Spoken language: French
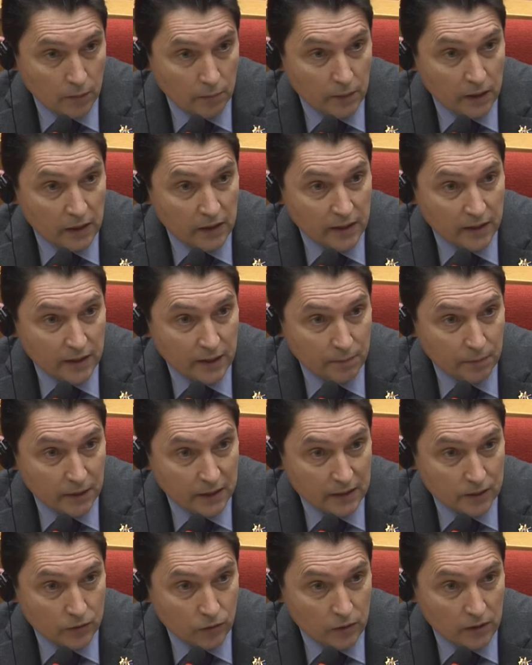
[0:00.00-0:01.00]
mais il y a des
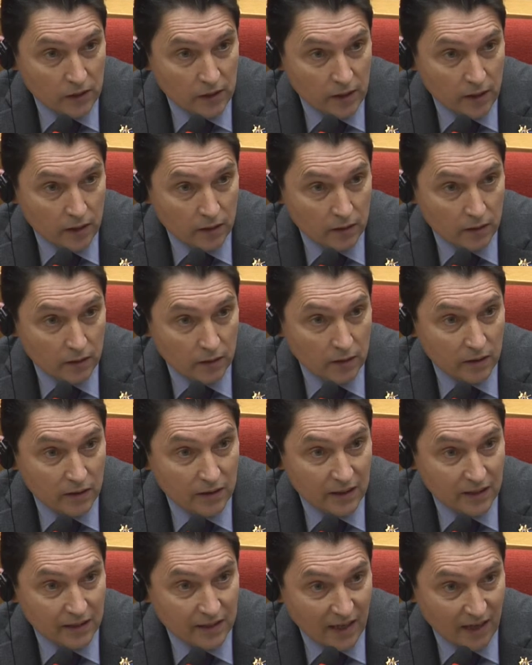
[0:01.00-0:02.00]
prisonniers
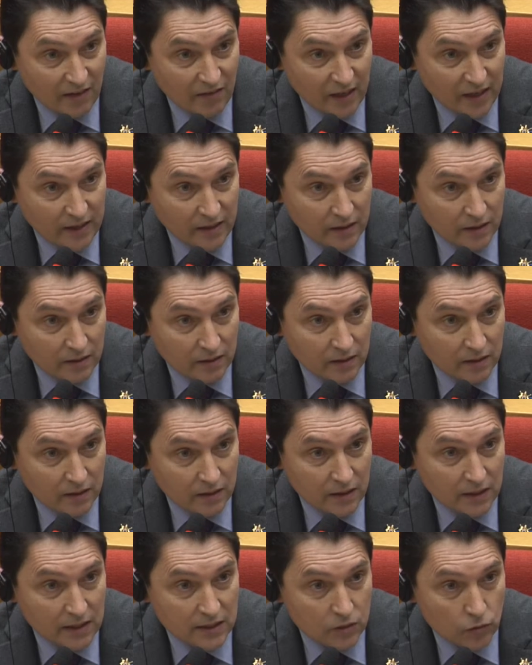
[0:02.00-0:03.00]
qui travaillent,
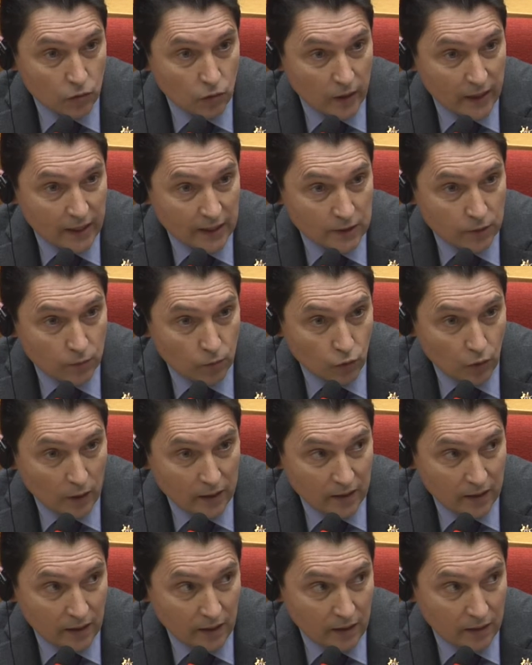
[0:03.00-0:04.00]
qui sont
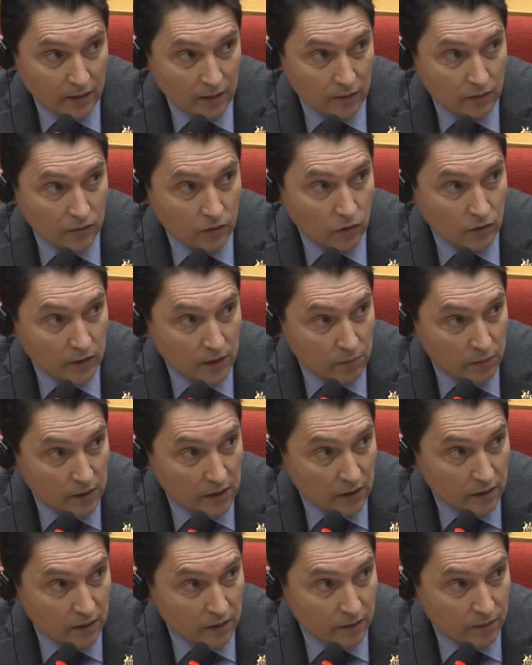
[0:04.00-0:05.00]
exploités dans des
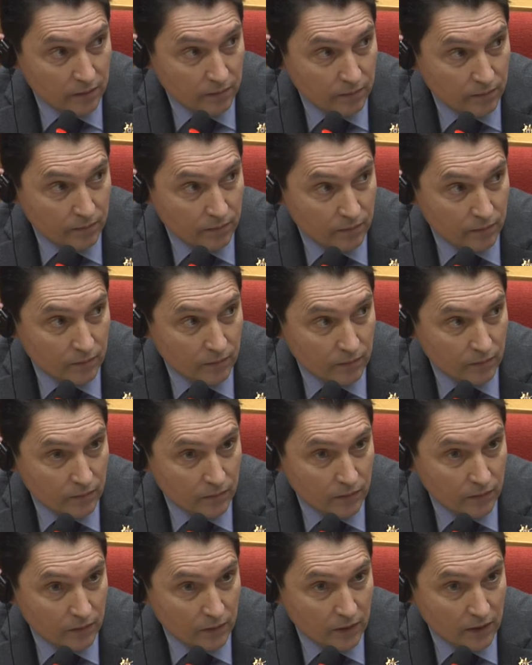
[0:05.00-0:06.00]
mines,
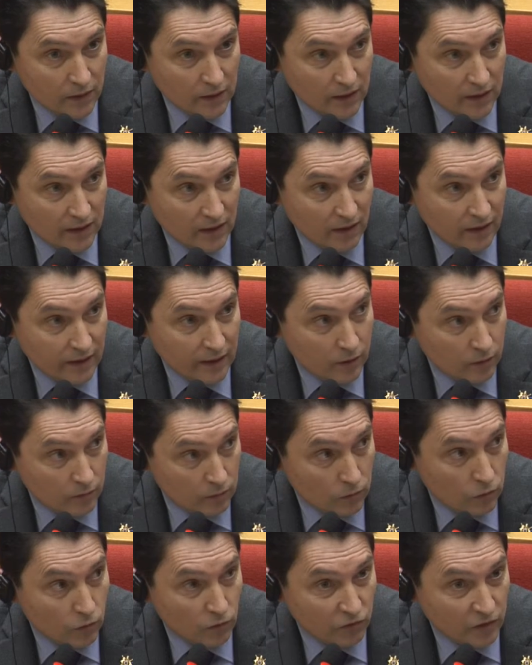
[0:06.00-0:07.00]
qui travaillent,
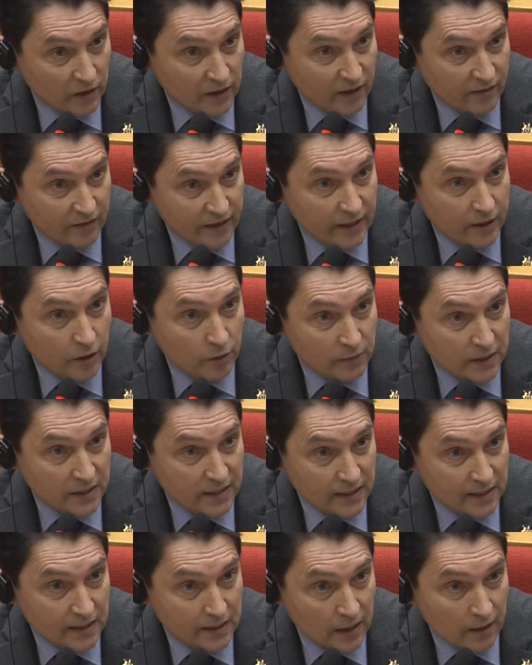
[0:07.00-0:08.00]
qu'on fait travailler comme
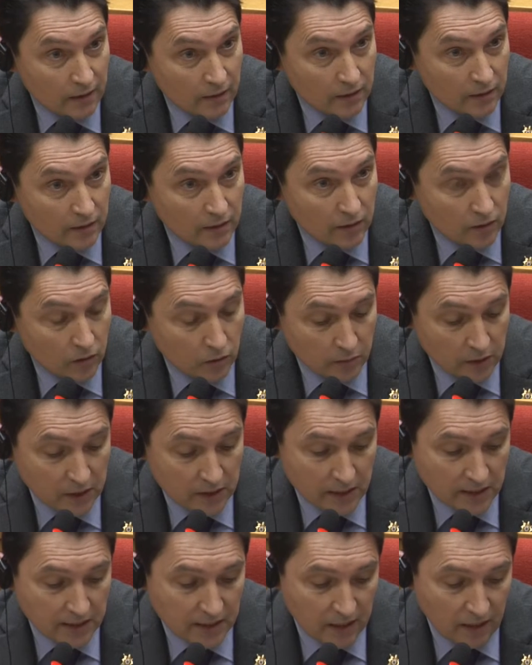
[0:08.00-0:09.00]
des, euh, comme
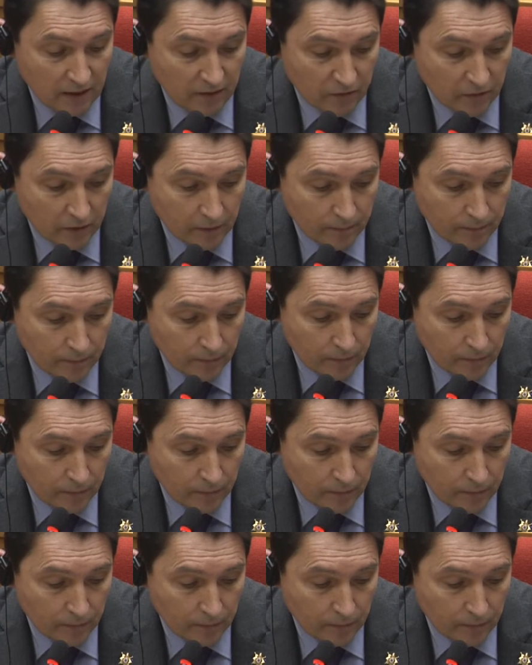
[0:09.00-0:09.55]
des esclaves.